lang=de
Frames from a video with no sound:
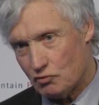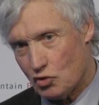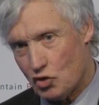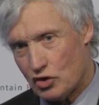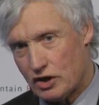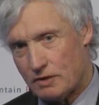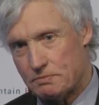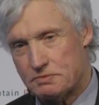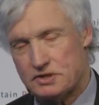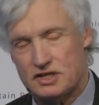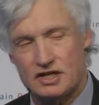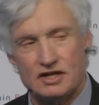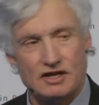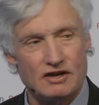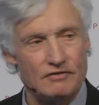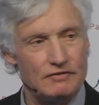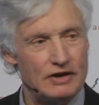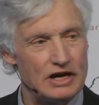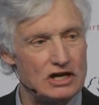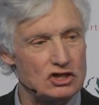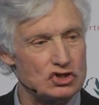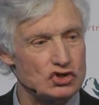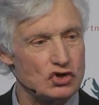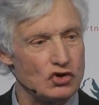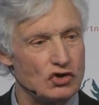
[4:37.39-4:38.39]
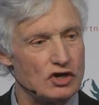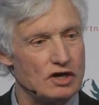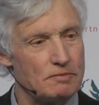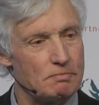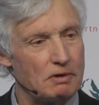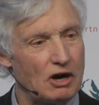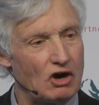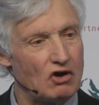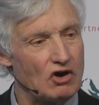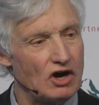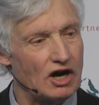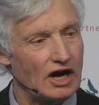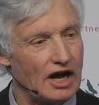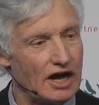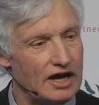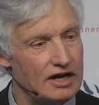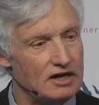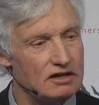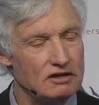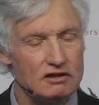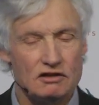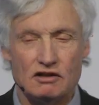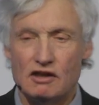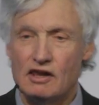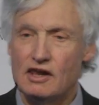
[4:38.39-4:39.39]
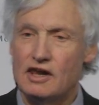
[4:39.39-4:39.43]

wo gibt es in der Welt schöne Brauereien,